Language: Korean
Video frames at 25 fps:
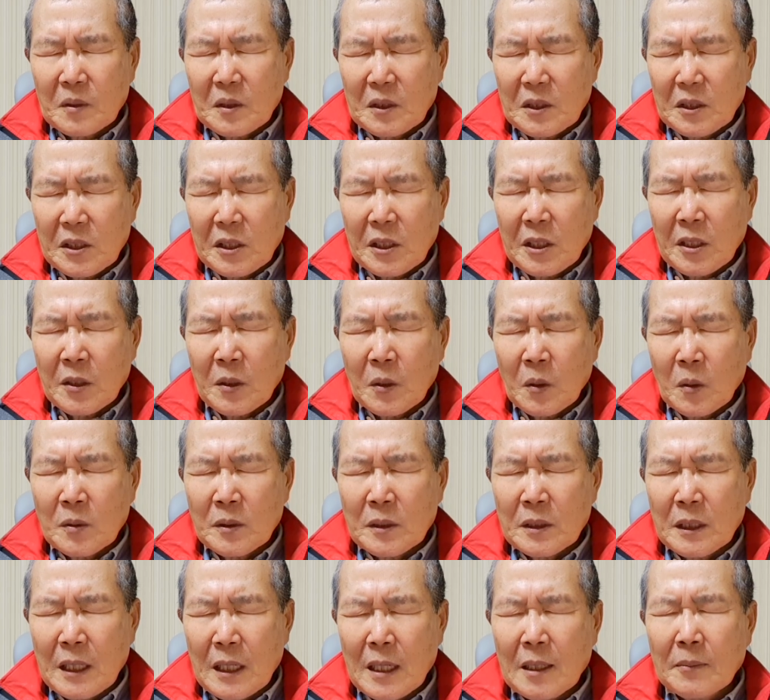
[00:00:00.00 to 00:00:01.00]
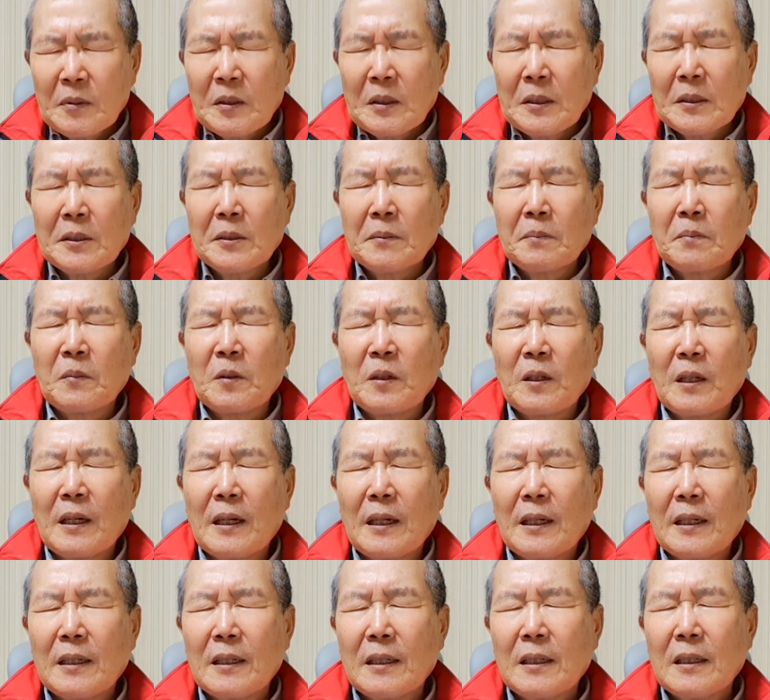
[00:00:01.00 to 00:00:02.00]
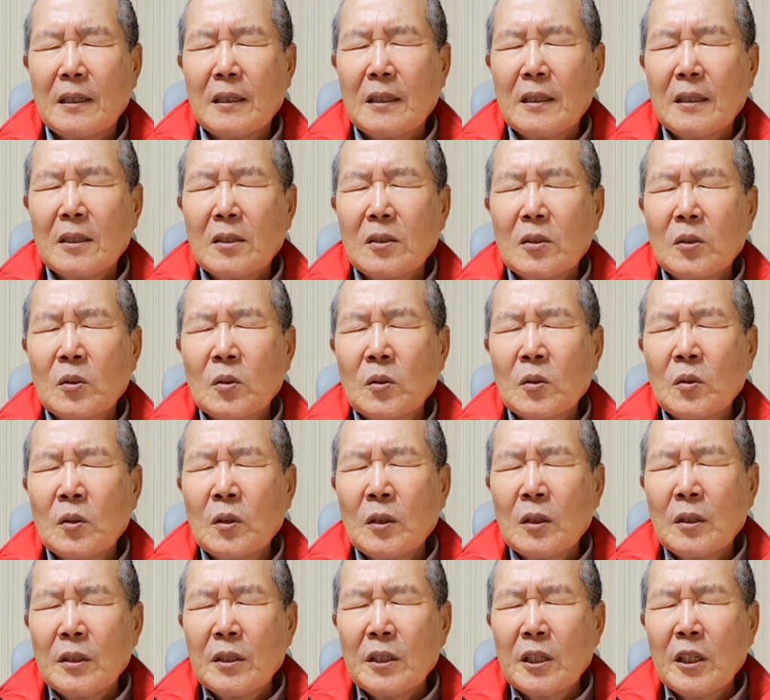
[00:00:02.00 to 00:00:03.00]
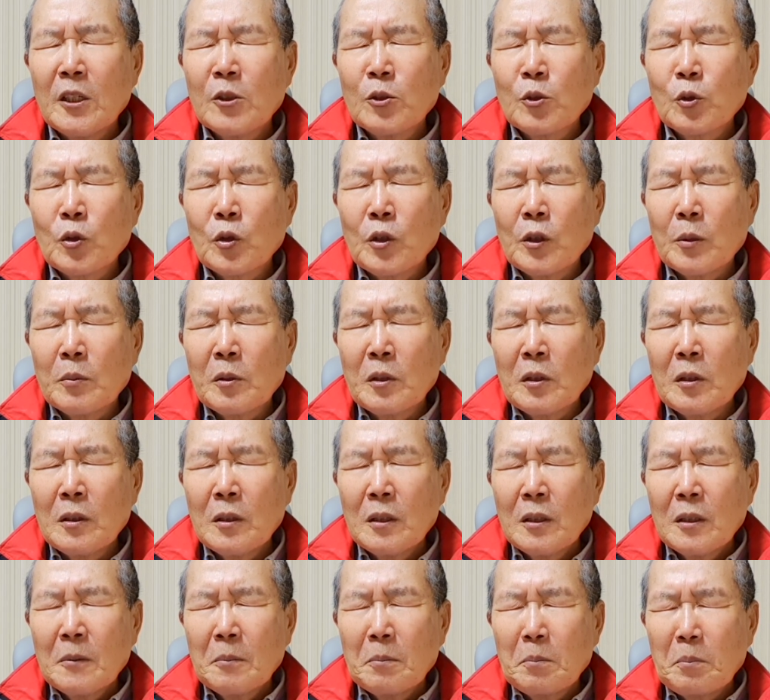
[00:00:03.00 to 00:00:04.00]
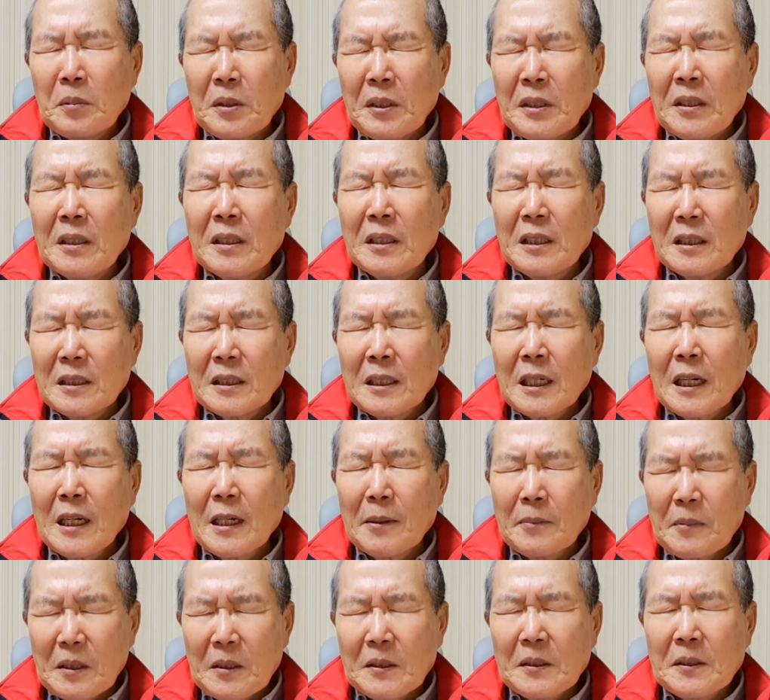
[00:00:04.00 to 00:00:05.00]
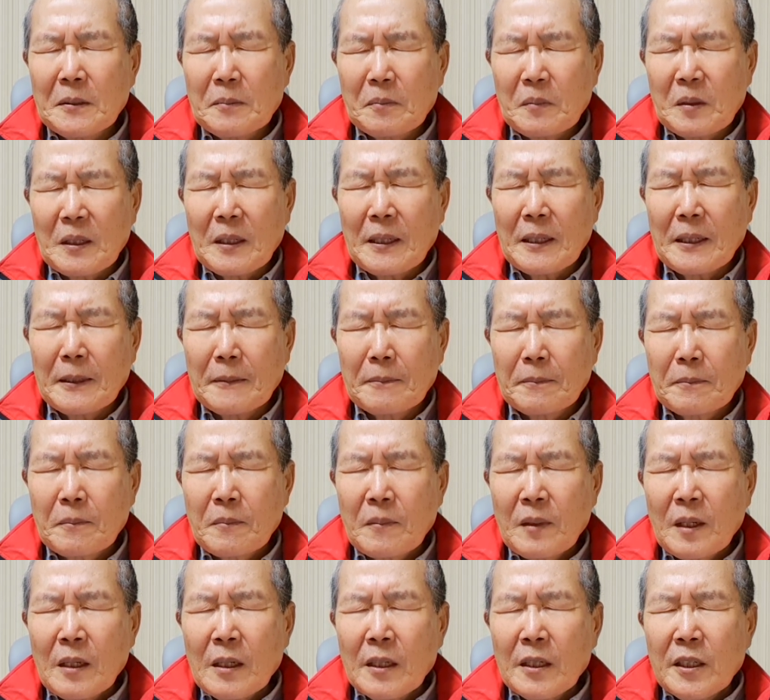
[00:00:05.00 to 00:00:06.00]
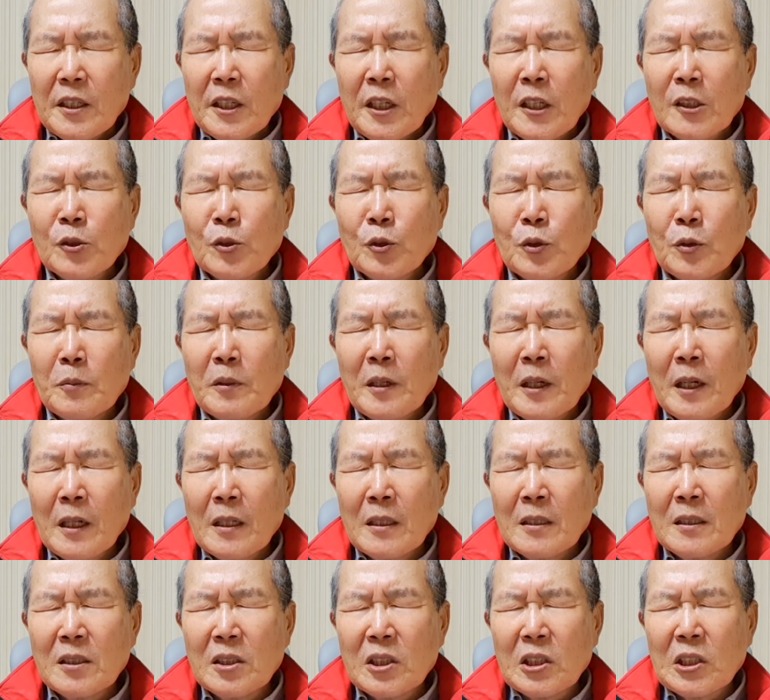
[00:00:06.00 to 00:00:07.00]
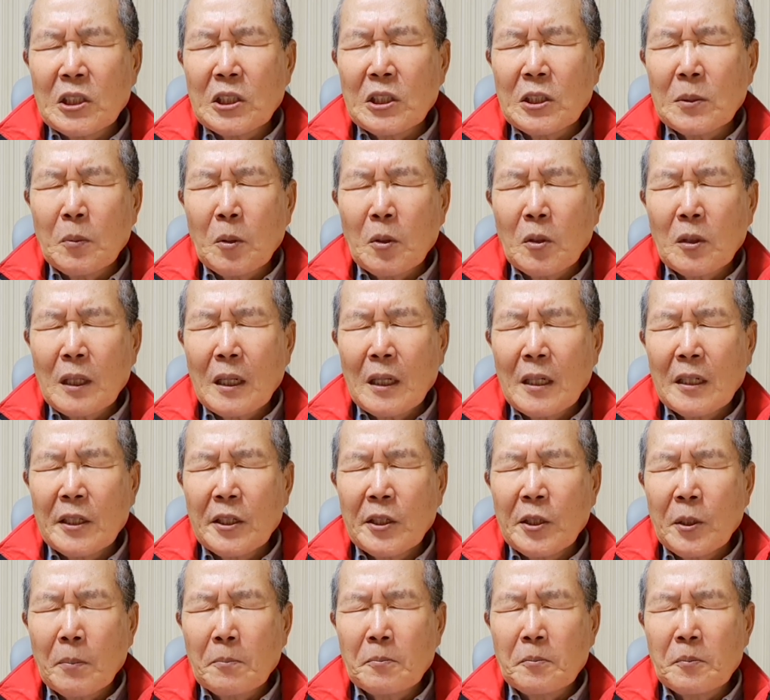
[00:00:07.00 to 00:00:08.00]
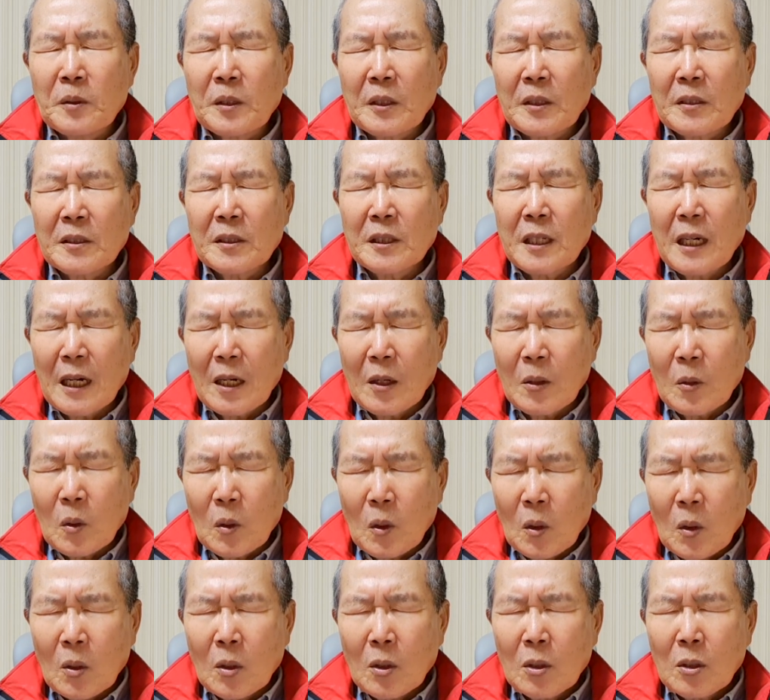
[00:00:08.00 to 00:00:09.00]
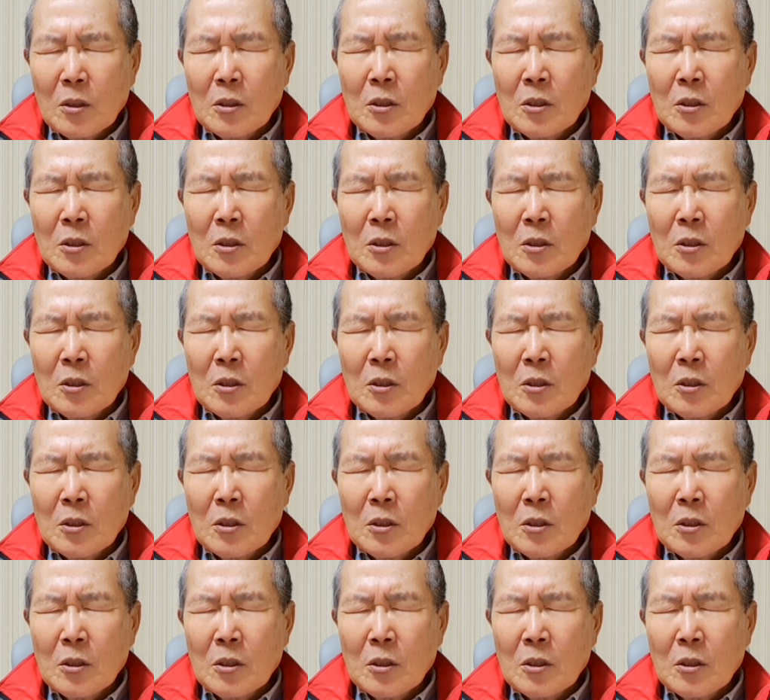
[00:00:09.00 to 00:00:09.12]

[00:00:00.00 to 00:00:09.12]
지혜로운 사람이었습니다. 그리고 예수님을 믿는 사람이었습니다. 예수님에게는 능치 못할 일이 없는 것을 알고